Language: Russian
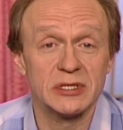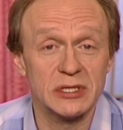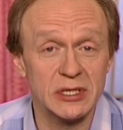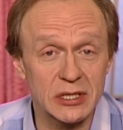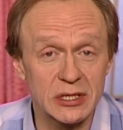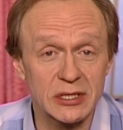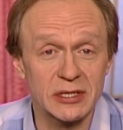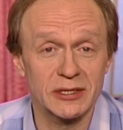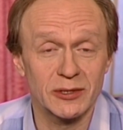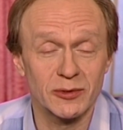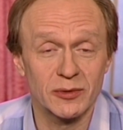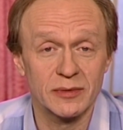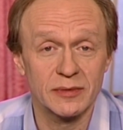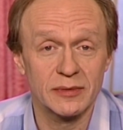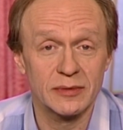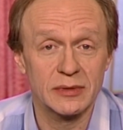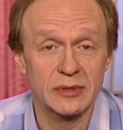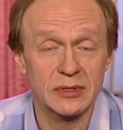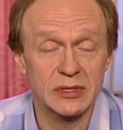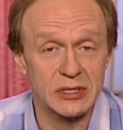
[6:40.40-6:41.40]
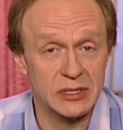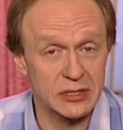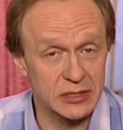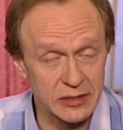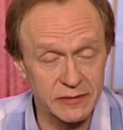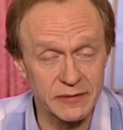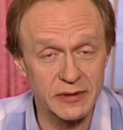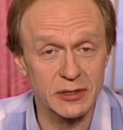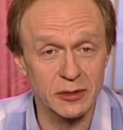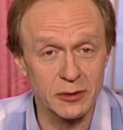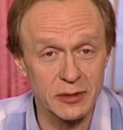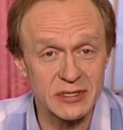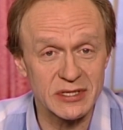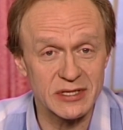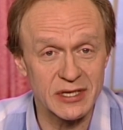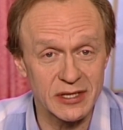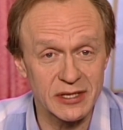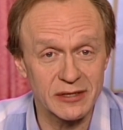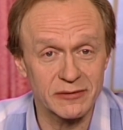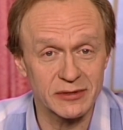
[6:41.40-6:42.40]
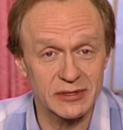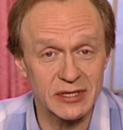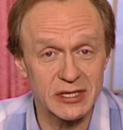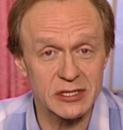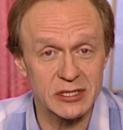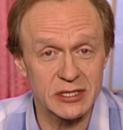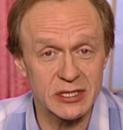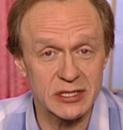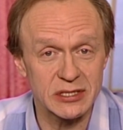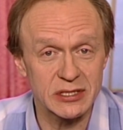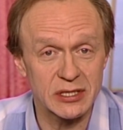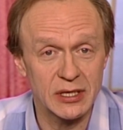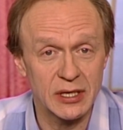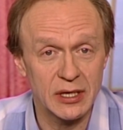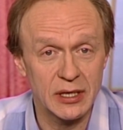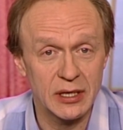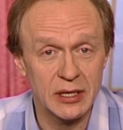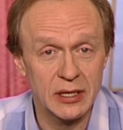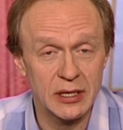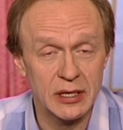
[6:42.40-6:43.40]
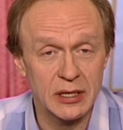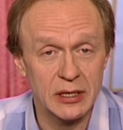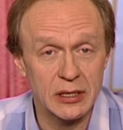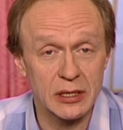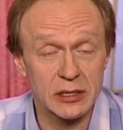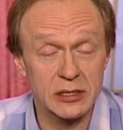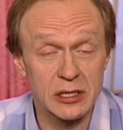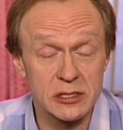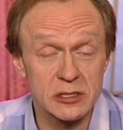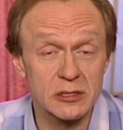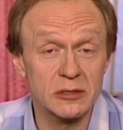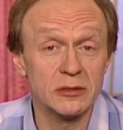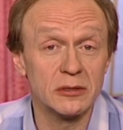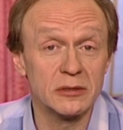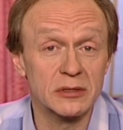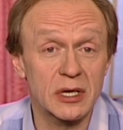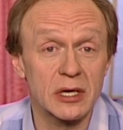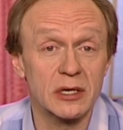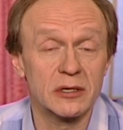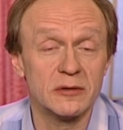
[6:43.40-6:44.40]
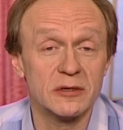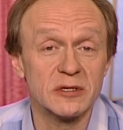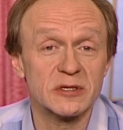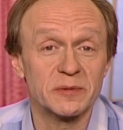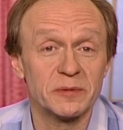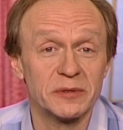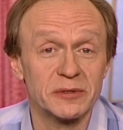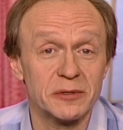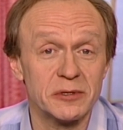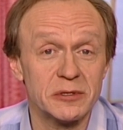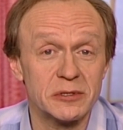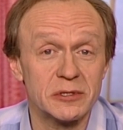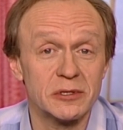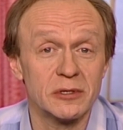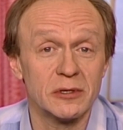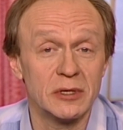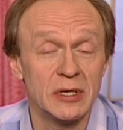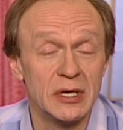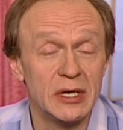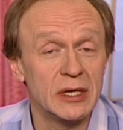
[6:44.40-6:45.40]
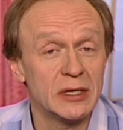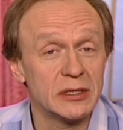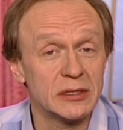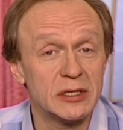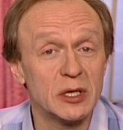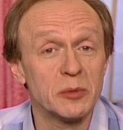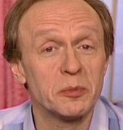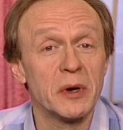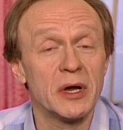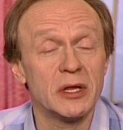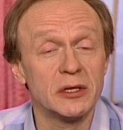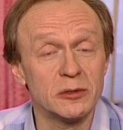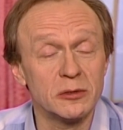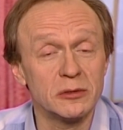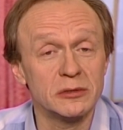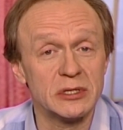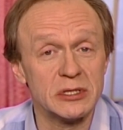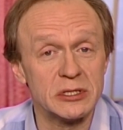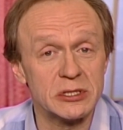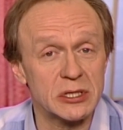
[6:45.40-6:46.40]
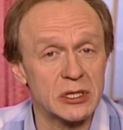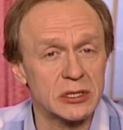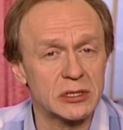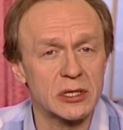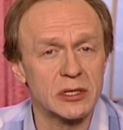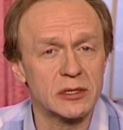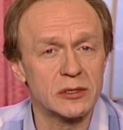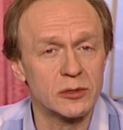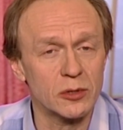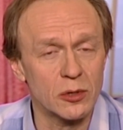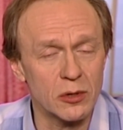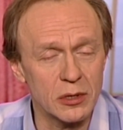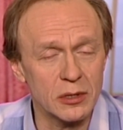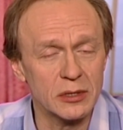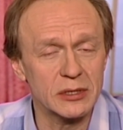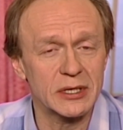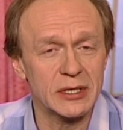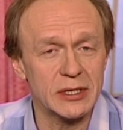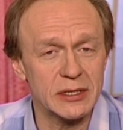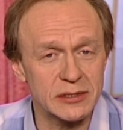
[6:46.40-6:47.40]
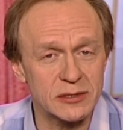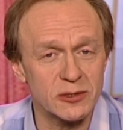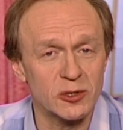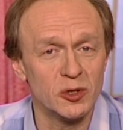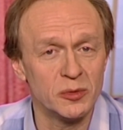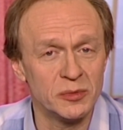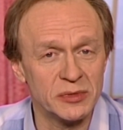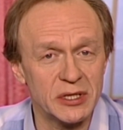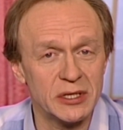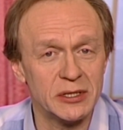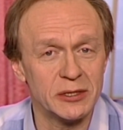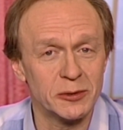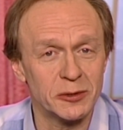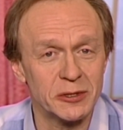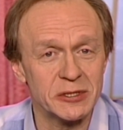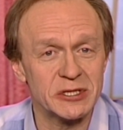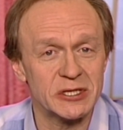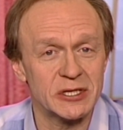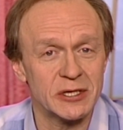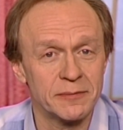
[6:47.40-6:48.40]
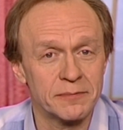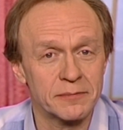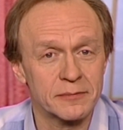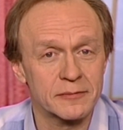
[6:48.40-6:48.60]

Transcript: Тихону не довелось до него дожить. Отошел он ко Господу еще до полуночи этой долгой темной ночи.